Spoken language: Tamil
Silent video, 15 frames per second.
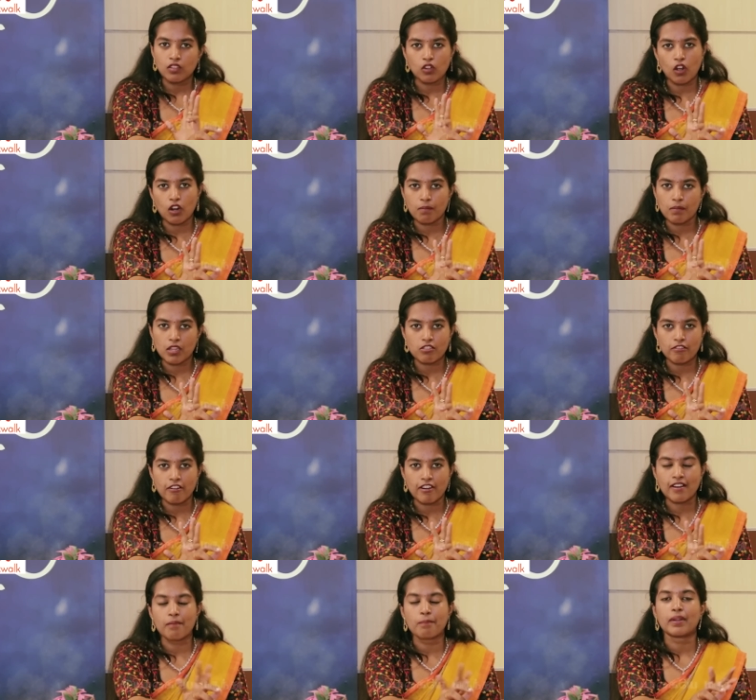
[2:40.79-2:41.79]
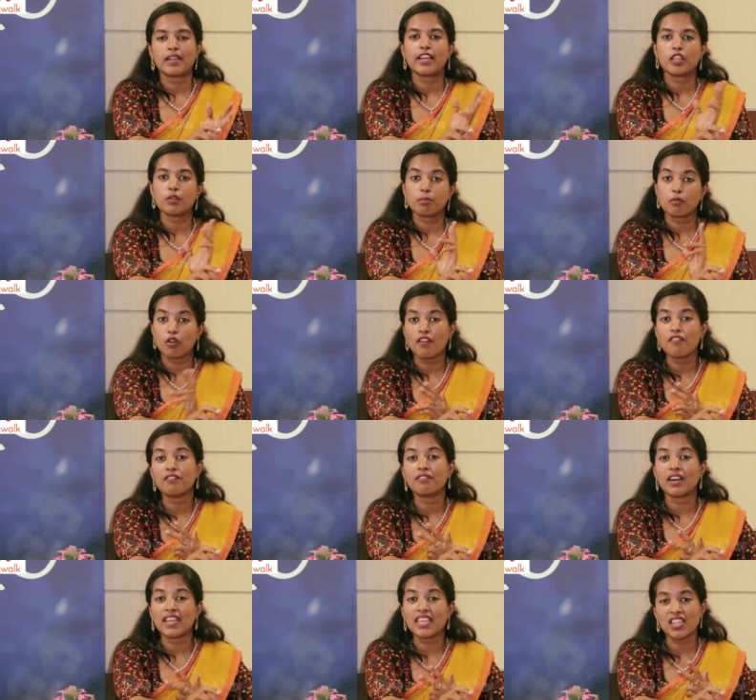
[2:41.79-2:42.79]
நார்மலாக சொல்கிற கம்ப்ளைண்ட் அது போக
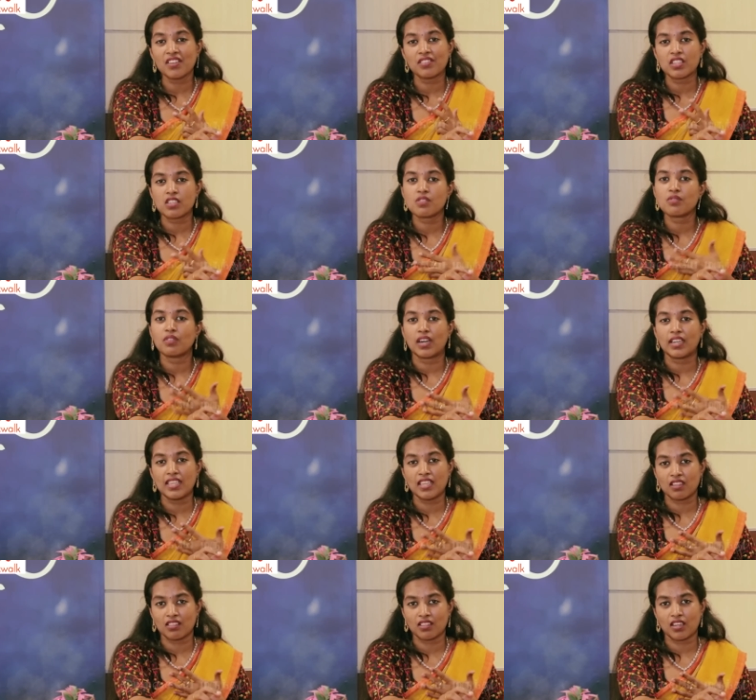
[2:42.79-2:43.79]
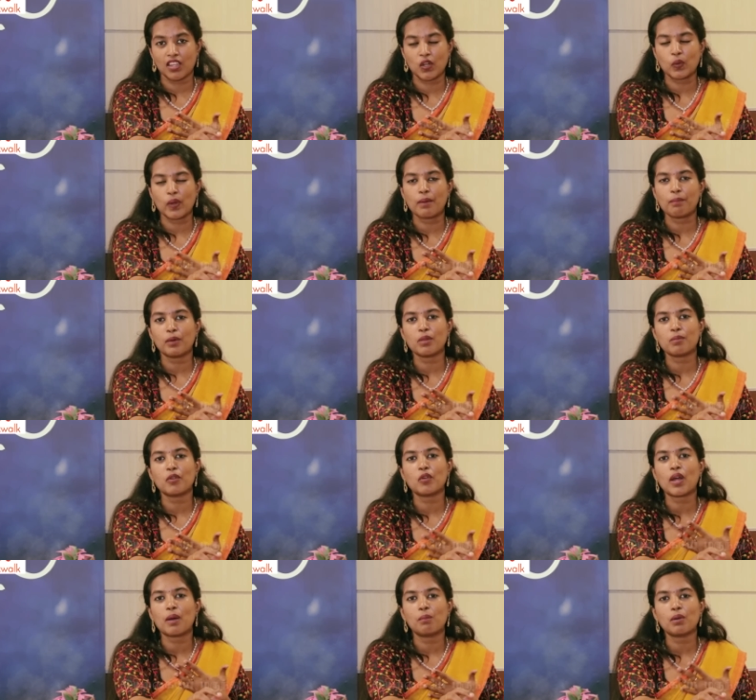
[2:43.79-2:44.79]
வயிறு வந்துட்டு வலி இருந்துகிட்டே இருக்கும் எப்போதுமே
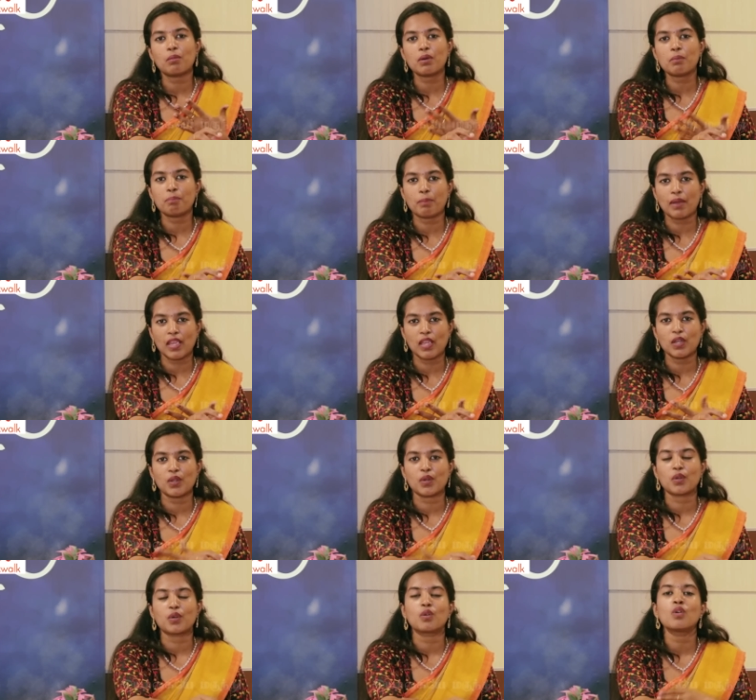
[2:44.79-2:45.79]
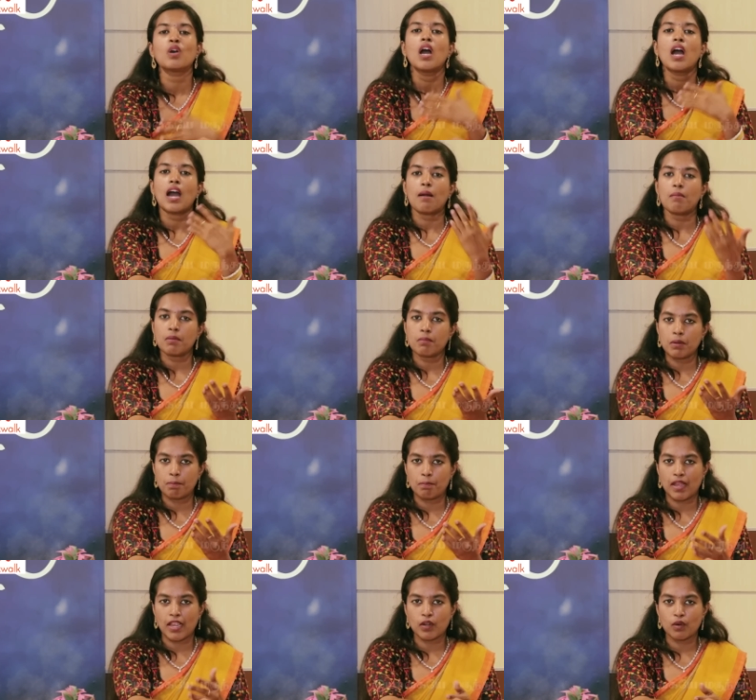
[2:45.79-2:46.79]
ஒரு அப்டமன் பெயின் இருக்கும் அப்டமன்
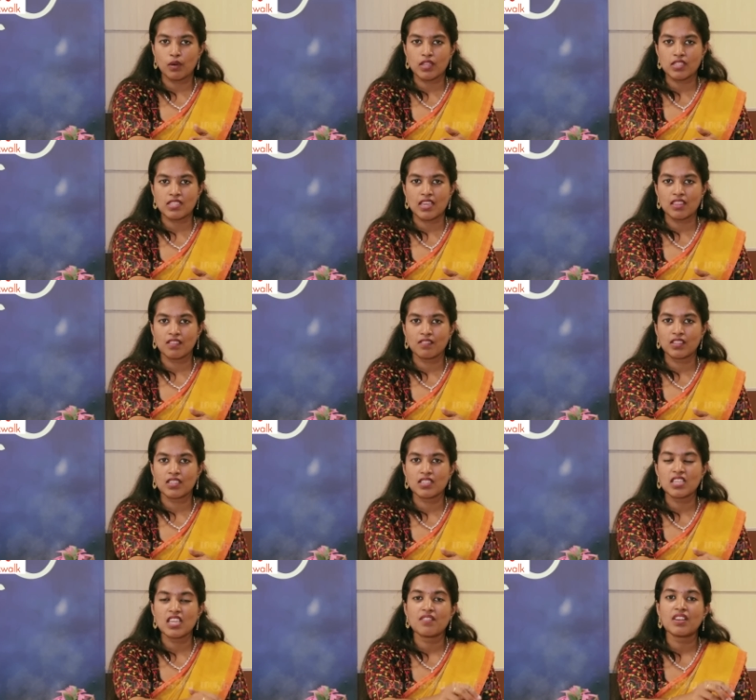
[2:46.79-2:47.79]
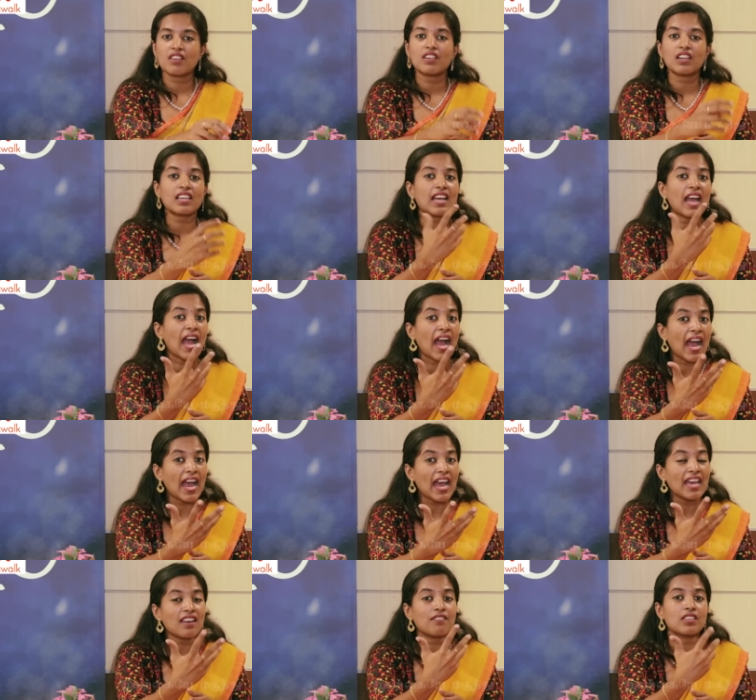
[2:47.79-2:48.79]
பெயினோட சேர்த்து வந்துட்டு ஈவன் அவங்களுக்கு
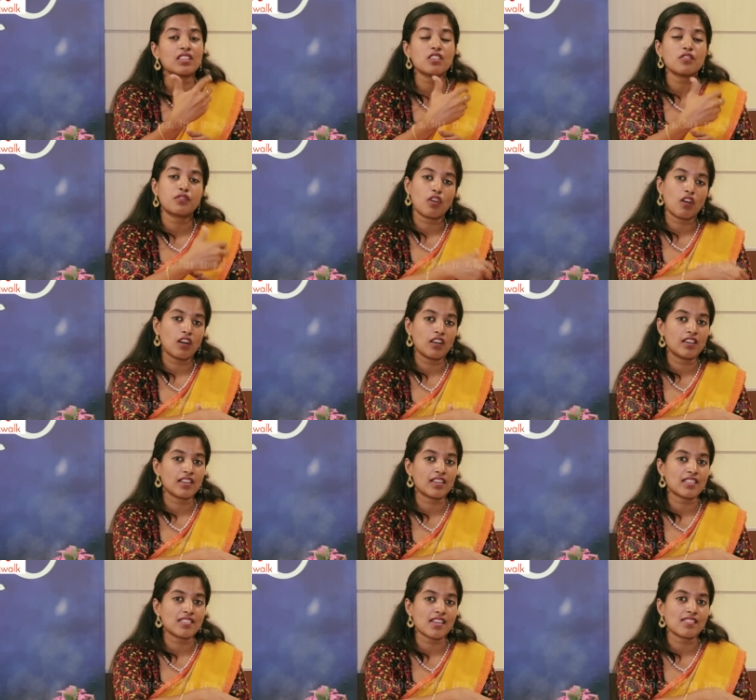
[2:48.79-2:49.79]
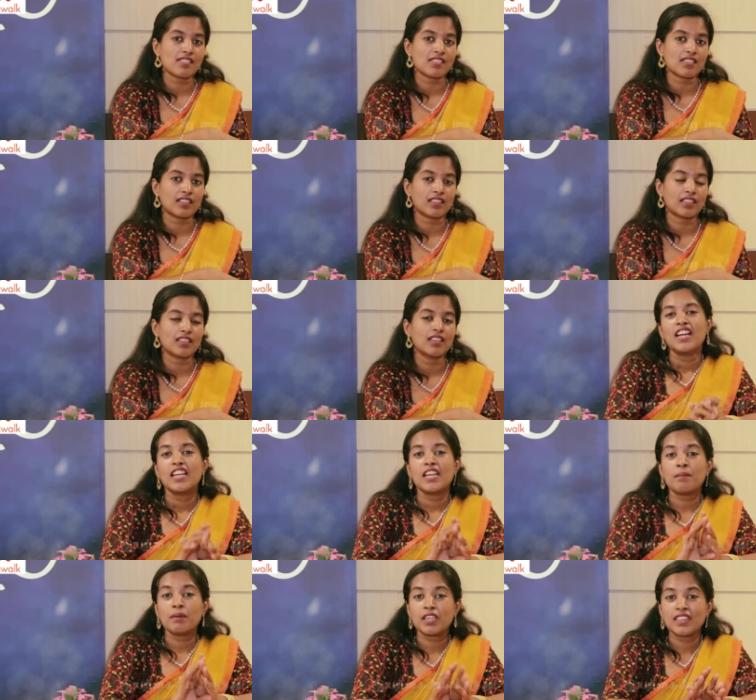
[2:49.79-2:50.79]
ஹேர் வந்துட்டு ஃபால் இருக்க சான்ஸ் இருக்குது
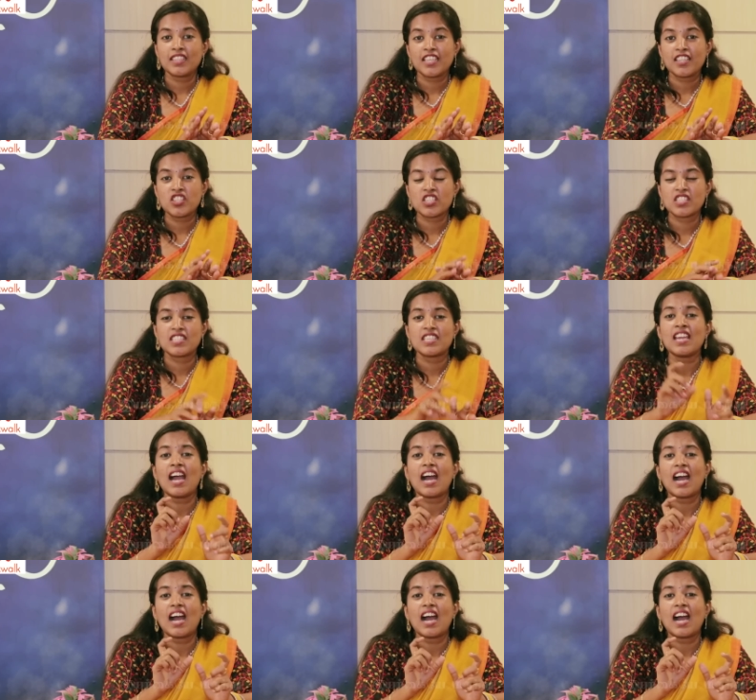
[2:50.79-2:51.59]
நமக்கு தெரிஞ்சிருச்சு